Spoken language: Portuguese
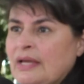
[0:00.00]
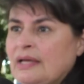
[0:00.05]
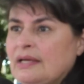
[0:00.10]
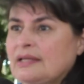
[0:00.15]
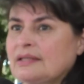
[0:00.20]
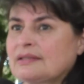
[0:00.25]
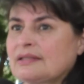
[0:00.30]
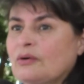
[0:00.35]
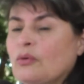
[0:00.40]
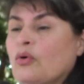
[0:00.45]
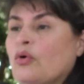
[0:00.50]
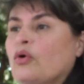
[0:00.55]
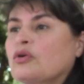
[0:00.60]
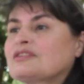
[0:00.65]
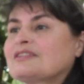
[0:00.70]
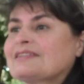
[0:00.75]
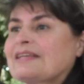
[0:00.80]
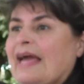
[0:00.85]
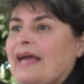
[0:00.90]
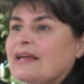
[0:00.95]
Então,
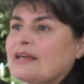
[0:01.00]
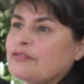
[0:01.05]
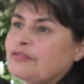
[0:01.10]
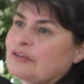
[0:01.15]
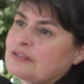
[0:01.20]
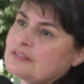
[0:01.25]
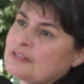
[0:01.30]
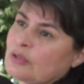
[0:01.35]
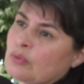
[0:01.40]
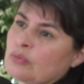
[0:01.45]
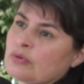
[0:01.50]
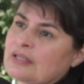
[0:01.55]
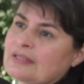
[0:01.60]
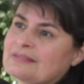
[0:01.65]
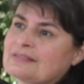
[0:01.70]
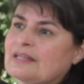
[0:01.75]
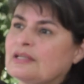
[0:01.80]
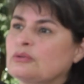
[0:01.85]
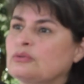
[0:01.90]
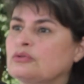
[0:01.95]
consegue fazer com que
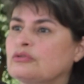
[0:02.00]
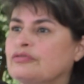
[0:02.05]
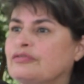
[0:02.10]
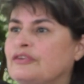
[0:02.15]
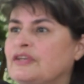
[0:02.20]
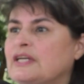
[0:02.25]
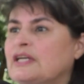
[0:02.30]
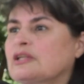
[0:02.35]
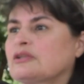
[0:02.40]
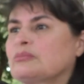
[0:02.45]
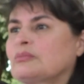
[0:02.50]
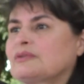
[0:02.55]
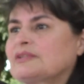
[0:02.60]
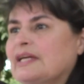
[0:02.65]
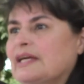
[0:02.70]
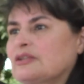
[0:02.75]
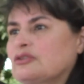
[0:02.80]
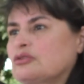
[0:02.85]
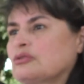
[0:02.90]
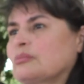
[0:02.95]
esse aluno fique
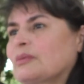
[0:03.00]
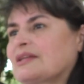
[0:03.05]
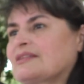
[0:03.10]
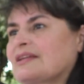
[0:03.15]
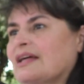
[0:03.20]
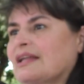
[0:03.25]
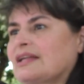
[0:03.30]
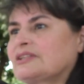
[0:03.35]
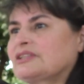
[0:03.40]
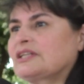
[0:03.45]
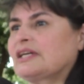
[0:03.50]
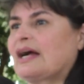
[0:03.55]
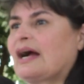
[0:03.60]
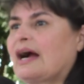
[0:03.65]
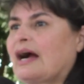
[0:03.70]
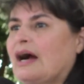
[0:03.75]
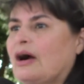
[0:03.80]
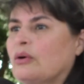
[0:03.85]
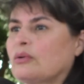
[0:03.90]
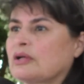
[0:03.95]
dentro de uma sala de
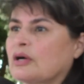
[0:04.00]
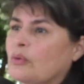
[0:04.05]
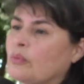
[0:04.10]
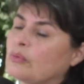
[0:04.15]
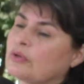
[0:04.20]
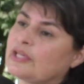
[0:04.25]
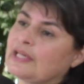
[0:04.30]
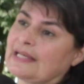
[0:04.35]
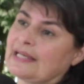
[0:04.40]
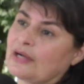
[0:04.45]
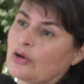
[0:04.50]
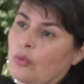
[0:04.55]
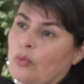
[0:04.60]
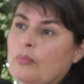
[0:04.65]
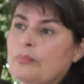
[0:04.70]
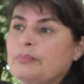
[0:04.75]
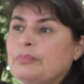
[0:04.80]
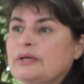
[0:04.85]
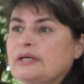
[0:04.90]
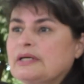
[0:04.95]
aula, com que ele
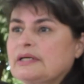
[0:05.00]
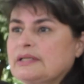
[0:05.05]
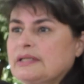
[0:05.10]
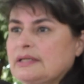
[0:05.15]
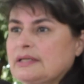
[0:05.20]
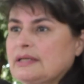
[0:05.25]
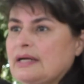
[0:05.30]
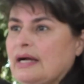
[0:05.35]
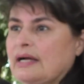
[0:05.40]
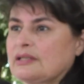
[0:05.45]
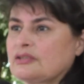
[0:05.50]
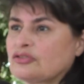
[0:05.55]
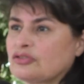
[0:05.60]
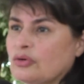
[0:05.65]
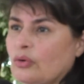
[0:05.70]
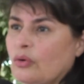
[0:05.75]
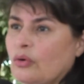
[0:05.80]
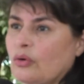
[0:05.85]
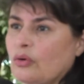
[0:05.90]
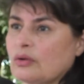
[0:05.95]
acompanhe a
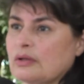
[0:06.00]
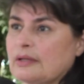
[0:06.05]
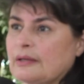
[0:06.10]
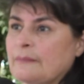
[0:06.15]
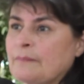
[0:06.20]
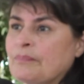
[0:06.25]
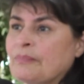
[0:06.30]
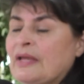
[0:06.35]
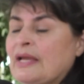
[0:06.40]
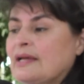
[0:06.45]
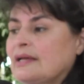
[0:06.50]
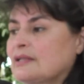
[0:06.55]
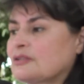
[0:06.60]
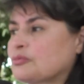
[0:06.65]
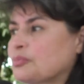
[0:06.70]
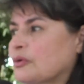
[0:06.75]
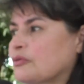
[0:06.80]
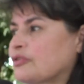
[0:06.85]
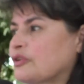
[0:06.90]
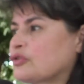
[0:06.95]
escola.
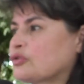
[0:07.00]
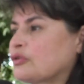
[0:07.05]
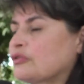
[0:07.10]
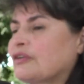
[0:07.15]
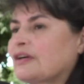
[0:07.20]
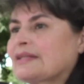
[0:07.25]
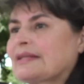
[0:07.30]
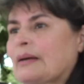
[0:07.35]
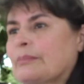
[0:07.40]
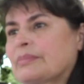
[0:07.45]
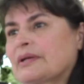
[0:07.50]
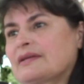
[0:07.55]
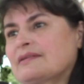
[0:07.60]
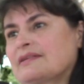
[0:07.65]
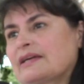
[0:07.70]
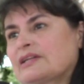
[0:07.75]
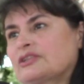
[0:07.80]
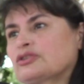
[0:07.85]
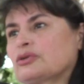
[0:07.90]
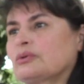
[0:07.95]
Esse professor vai estar
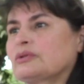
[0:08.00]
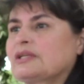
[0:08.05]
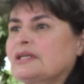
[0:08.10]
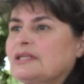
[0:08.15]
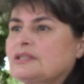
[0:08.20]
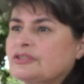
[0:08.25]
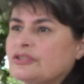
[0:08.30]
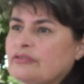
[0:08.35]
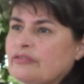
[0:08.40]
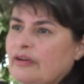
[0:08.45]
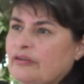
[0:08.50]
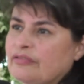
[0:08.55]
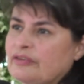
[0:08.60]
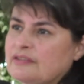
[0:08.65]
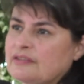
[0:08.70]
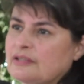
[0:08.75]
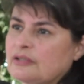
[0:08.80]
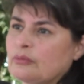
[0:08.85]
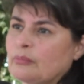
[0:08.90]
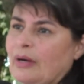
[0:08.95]
presente quando ele estiver
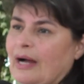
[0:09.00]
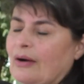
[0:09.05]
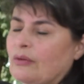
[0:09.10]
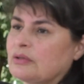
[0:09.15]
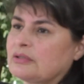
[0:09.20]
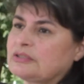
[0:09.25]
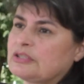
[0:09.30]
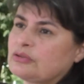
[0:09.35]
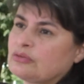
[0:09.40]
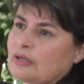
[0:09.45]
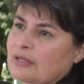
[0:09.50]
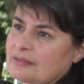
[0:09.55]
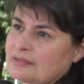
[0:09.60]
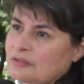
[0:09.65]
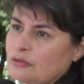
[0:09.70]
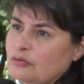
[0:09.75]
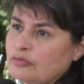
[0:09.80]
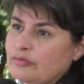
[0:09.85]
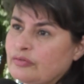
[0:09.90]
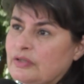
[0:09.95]
fazendo uma aula de
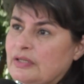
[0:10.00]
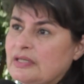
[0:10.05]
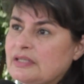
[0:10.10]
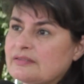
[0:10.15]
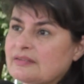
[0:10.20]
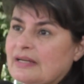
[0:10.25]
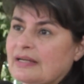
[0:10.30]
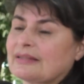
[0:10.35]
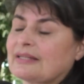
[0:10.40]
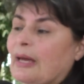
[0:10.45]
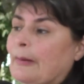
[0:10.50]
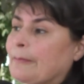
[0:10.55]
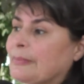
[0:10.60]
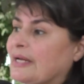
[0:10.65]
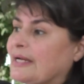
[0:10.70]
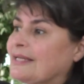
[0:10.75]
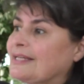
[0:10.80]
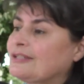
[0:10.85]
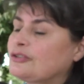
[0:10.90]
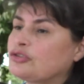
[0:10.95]
educação física, até
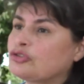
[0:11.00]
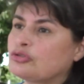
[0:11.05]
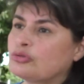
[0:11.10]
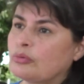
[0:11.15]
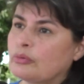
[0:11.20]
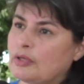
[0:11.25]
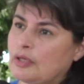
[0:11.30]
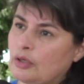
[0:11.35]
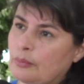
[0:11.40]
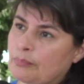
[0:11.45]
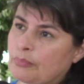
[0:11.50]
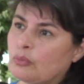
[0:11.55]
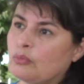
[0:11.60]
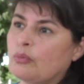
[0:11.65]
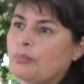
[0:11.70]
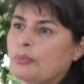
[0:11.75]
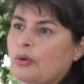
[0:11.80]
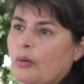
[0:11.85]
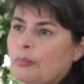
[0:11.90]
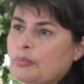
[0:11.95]
para instruir
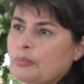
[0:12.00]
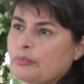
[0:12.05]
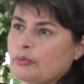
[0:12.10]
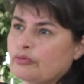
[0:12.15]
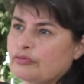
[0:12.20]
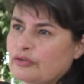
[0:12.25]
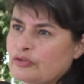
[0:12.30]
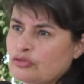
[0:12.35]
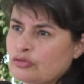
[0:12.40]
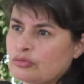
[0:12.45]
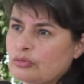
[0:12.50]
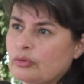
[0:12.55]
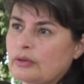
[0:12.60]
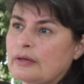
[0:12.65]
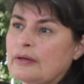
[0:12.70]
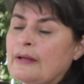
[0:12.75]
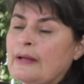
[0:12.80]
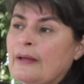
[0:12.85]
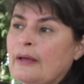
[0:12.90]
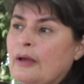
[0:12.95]
o próprio
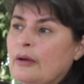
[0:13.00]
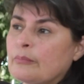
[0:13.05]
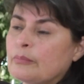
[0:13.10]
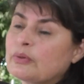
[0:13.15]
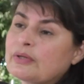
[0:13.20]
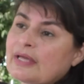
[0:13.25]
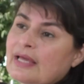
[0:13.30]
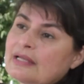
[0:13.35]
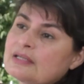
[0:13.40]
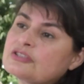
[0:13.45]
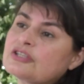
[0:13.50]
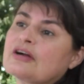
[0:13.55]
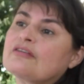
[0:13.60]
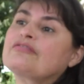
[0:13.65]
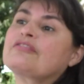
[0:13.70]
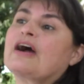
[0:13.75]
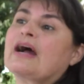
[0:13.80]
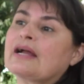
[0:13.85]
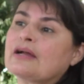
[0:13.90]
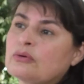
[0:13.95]
professor, porque ele já
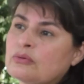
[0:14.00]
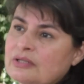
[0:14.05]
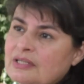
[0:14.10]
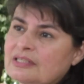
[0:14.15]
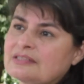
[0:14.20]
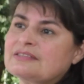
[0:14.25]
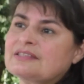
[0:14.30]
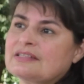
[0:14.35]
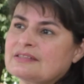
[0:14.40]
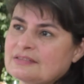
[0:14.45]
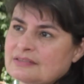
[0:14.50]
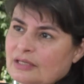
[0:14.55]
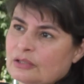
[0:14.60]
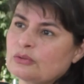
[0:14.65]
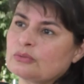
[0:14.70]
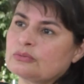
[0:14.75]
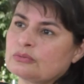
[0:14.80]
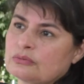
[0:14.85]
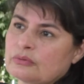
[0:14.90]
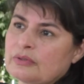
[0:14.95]
vai conhecer esse
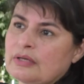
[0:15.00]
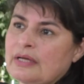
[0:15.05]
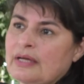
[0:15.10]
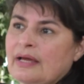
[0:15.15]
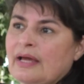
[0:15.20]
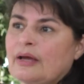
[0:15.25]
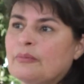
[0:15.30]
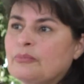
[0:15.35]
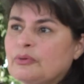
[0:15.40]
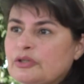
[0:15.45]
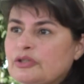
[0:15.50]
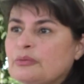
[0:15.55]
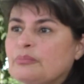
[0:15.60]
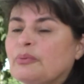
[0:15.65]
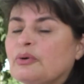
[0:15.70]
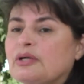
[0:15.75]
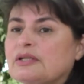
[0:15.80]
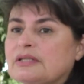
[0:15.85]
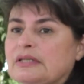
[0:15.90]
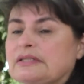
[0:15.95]
aluno. É muito
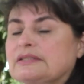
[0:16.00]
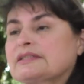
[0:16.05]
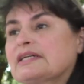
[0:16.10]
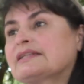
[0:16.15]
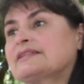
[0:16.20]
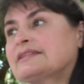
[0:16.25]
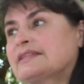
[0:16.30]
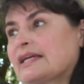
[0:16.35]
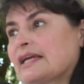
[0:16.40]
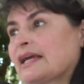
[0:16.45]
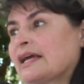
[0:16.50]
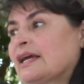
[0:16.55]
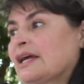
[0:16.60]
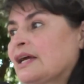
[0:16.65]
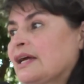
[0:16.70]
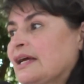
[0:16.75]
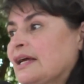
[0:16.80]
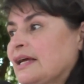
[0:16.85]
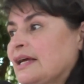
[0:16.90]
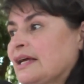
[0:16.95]
importante. Assim,
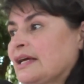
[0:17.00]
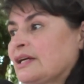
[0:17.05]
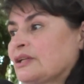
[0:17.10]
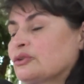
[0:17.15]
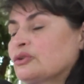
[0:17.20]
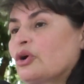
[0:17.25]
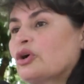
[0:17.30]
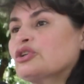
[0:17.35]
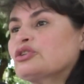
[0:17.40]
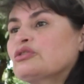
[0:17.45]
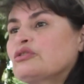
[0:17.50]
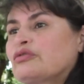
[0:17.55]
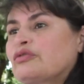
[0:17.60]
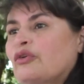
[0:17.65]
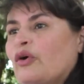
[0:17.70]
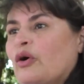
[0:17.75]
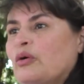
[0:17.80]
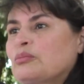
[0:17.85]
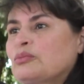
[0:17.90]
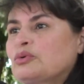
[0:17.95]
nós não
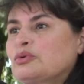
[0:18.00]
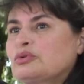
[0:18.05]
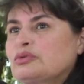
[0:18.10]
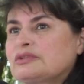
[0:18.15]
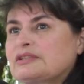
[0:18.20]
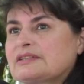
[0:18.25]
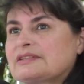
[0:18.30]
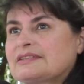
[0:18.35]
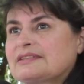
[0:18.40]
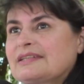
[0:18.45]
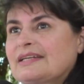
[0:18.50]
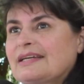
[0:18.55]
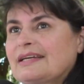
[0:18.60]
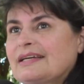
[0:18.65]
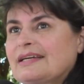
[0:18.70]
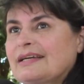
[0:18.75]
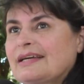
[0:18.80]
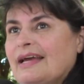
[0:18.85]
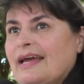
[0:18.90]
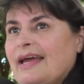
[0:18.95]
fomos
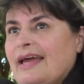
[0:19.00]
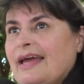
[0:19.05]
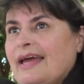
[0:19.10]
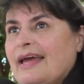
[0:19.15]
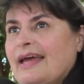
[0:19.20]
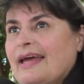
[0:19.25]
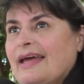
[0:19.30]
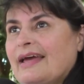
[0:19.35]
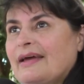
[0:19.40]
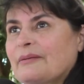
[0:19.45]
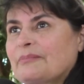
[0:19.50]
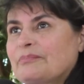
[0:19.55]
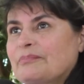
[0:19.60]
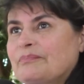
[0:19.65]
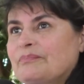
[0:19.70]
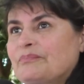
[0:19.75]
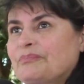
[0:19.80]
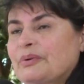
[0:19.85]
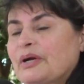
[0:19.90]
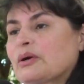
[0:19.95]
assim. É
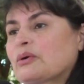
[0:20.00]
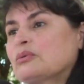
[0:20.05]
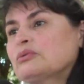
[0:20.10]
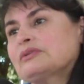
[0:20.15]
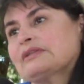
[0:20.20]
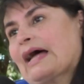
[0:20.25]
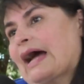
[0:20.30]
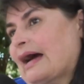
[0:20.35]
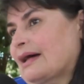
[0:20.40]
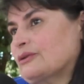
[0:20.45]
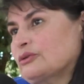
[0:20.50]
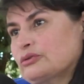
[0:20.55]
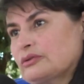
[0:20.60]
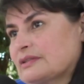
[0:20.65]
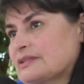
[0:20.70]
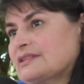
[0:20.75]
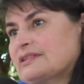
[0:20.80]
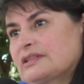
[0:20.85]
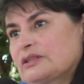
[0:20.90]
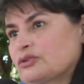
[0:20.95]
perguntados
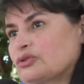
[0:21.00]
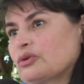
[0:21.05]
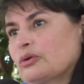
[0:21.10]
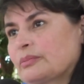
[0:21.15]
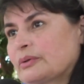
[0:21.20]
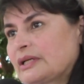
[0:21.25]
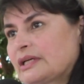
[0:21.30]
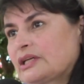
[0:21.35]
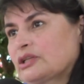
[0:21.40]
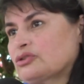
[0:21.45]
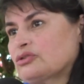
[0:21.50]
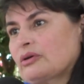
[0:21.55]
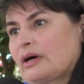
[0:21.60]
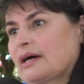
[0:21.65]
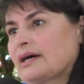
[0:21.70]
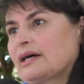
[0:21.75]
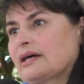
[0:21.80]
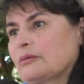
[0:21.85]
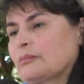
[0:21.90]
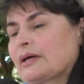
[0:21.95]
assim sobre isso a
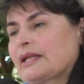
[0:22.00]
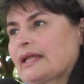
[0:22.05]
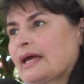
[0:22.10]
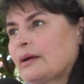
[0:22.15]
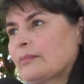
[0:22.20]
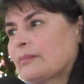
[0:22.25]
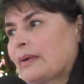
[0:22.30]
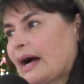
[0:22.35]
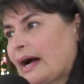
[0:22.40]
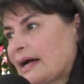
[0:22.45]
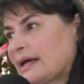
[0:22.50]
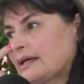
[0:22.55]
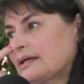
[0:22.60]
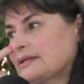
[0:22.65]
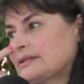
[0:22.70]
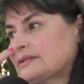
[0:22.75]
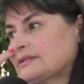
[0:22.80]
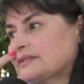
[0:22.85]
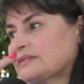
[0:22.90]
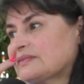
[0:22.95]
ama, né?
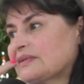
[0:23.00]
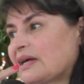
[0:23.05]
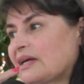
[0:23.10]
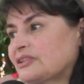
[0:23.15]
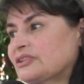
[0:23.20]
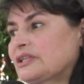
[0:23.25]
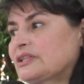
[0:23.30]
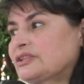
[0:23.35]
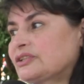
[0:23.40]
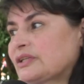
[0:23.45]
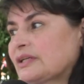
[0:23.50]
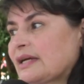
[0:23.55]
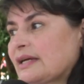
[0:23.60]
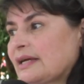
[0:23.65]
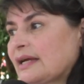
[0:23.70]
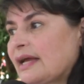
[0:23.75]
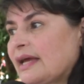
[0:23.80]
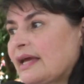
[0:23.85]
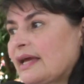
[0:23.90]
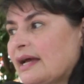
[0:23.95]
Mas a gente
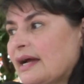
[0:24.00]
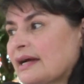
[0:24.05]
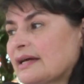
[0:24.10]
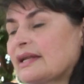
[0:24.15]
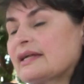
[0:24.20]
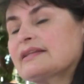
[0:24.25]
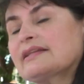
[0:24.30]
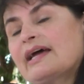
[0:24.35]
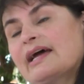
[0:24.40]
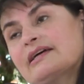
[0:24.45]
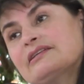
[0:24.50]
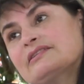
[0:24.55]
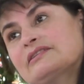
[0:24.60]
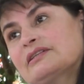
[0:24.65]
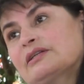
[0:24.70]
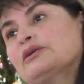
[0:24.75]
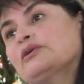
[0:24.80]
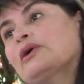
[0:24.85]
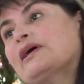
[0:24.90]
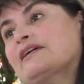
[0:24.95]
é,
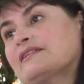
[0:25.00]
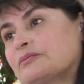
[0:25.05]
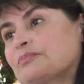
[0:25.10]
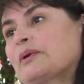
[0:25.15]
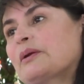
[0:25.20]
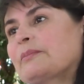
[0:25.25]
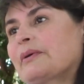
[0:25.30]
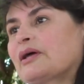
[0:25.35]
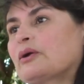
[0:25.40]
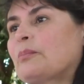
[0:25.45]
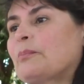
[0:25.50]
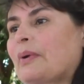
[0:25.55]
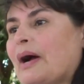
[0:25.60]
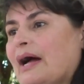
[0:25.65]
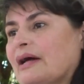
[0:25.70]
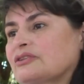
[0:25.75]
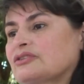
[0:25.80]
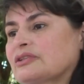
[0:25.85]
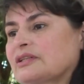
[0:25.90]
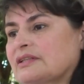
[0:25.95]
agradece esse primeiro
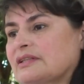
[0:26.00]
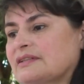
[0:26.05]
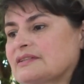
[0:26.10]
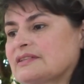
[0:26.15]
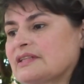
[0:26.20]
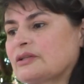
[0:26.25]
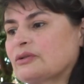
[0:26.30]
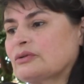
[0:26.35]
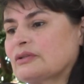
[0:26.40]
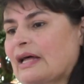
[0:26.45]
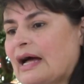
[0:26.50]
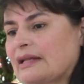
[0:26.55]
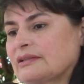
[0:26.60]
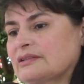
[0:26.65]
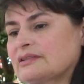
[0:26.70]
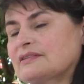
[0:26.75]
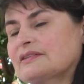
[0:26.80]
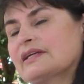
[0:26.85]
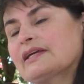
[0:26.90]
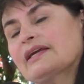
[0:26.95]
passo que está sendo dado
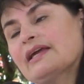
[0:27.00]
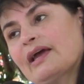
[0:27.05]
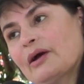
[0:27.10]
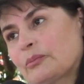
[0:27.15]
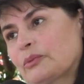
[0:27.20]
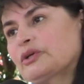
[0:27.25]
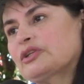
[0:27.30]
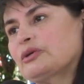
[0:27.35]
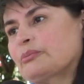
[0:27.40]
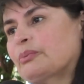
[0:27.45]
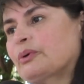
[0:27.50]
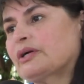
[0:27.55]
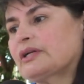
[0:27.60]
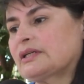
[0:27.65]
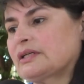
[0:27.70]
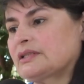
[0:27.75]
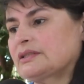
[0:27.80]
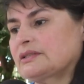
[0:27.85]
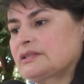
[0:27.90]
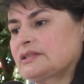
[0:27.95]
assim, que é muito
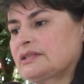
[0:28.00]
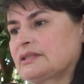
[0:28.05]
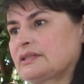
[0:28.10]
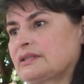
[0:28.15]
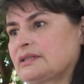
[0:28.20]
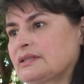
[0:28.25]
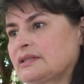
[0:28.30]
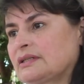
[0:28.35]
importante.